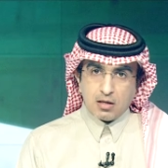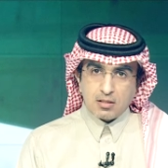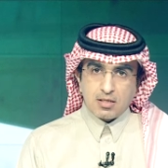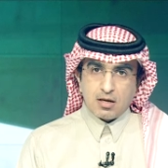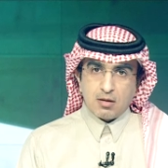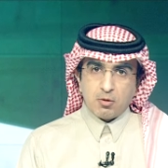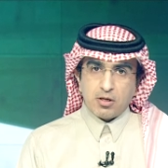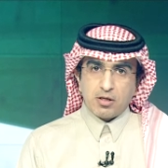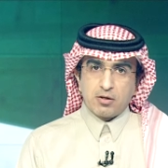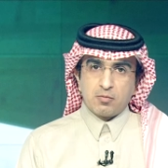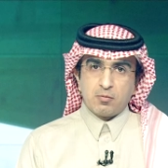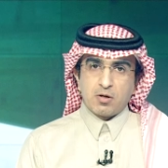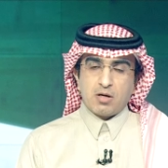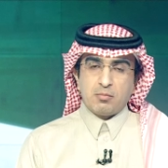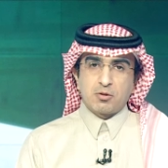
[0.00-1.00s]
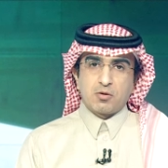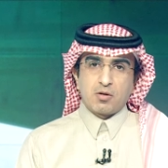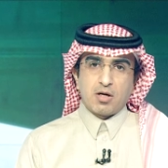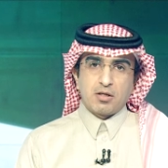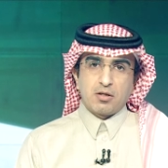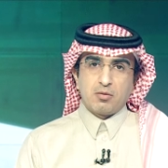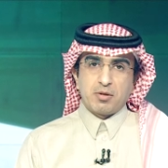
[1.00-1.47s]
السلام عليكم ورحمة
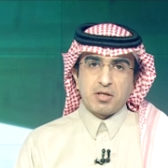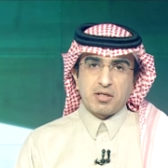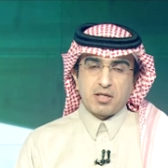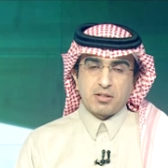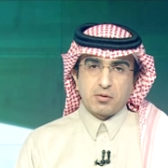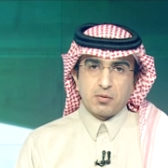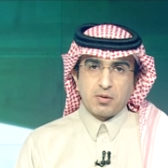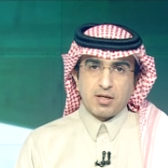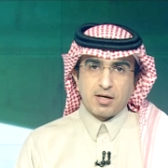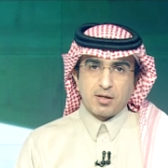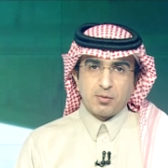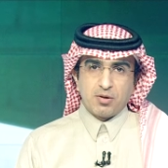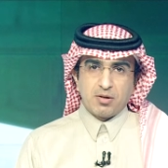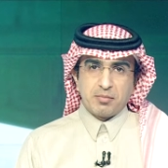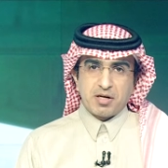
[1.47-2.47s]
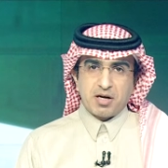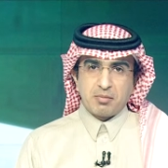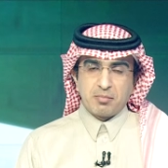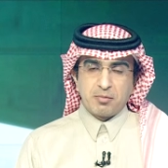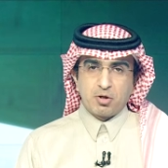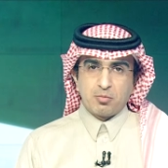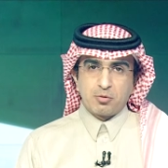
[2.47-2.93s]
الله وبركاته أهلا
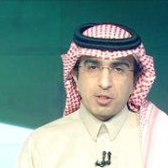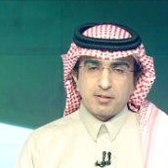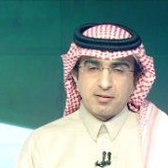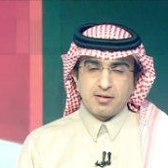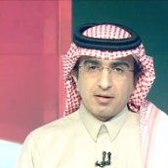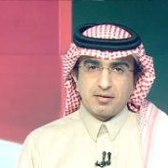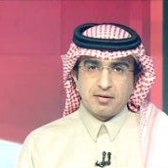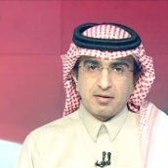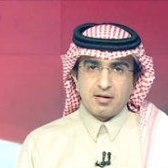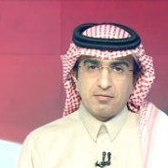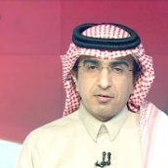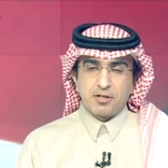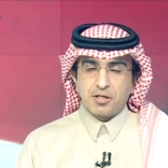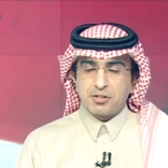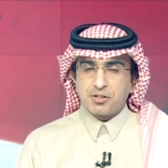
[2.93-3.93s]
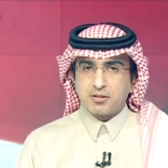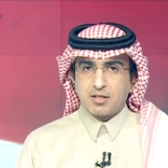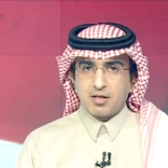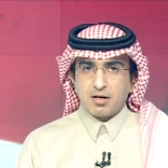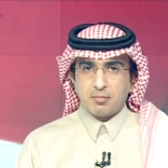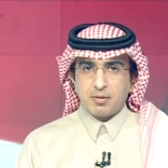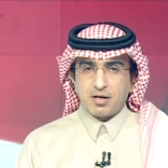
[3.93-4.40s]
ومرحبا بكم مشاهدينا الكرام في نشرة
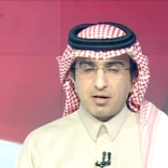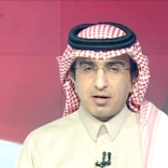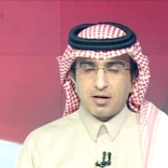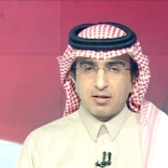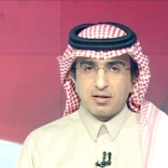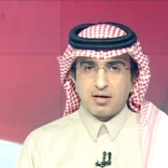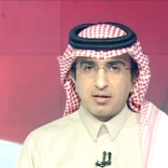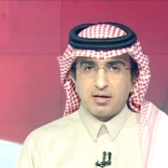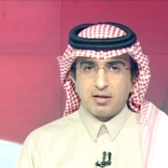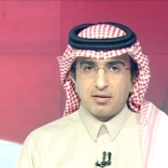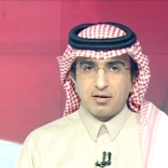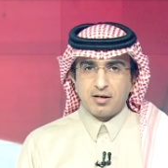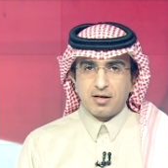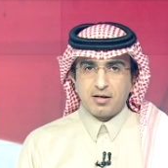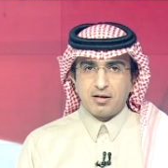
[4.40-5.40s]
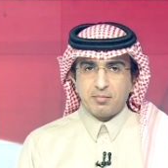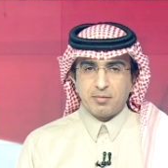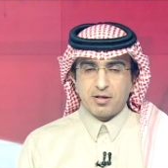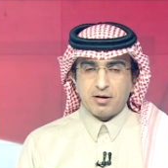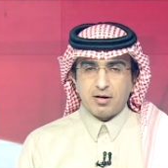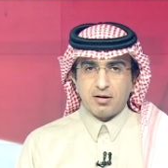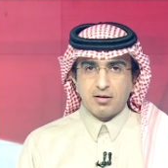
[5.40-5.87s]
الأخبار الأخيرة لهذه الليلة
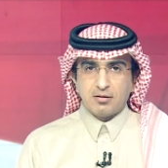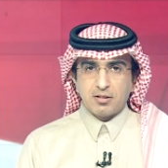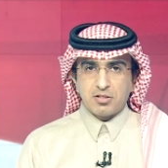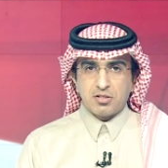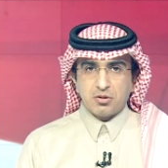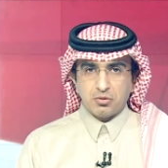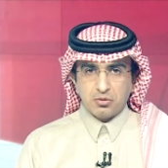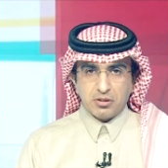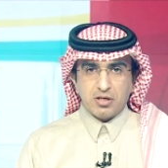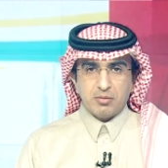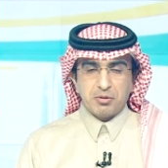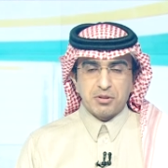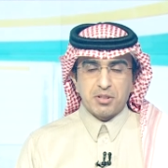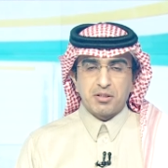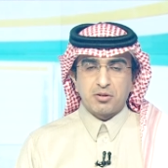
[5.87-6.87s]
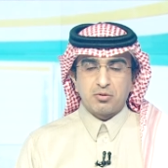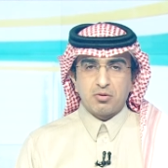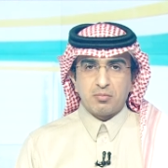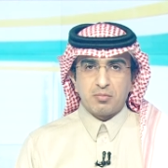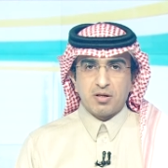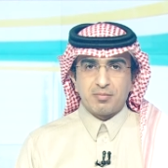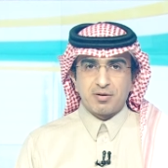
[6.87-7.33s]
من قناة السعودية
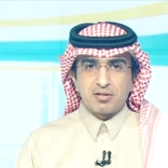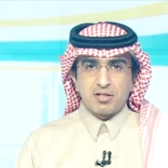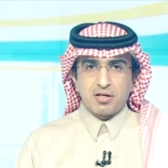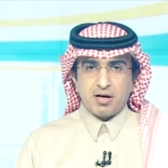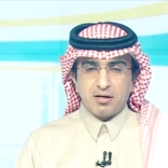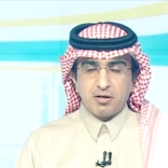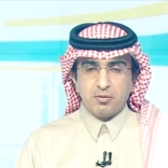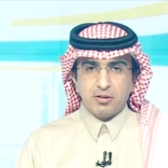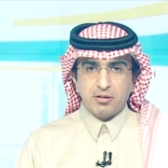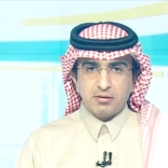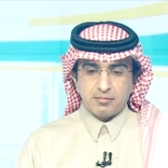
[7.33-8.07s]
بدايتها بأبرز العناوين